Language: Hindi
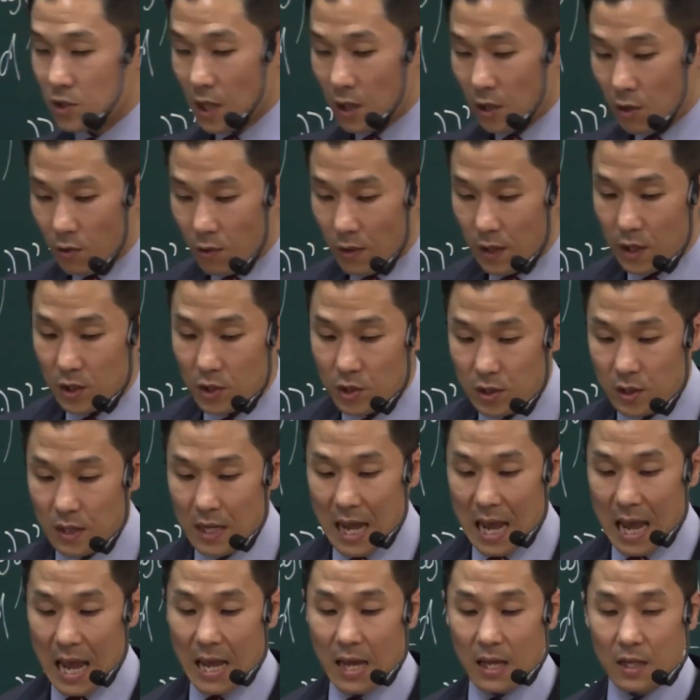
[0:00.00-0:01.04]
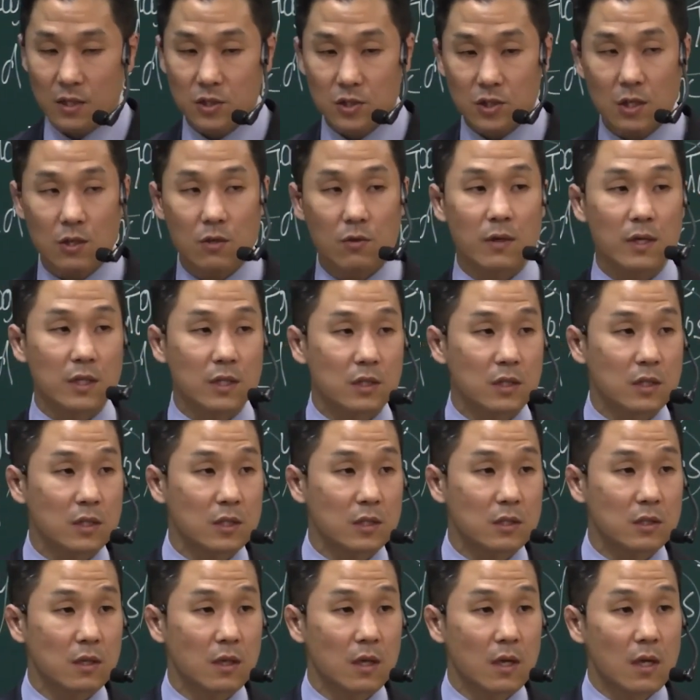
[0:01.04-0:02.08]
हैं कि कैसे भगवान
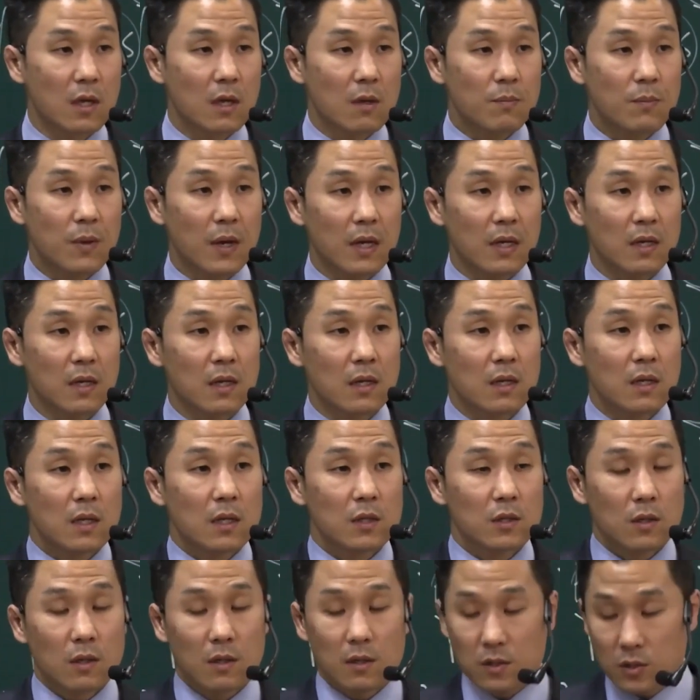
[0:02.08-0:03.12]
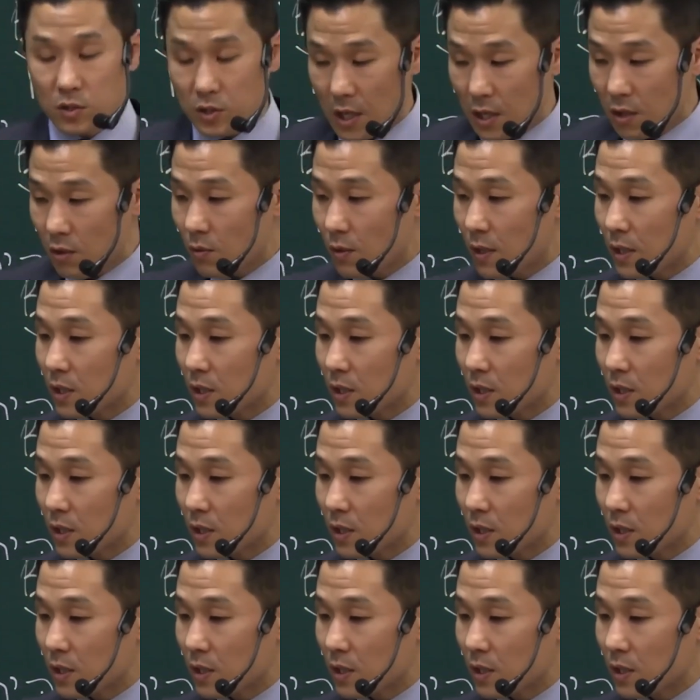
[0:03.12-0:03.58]
मानव जाति के साथ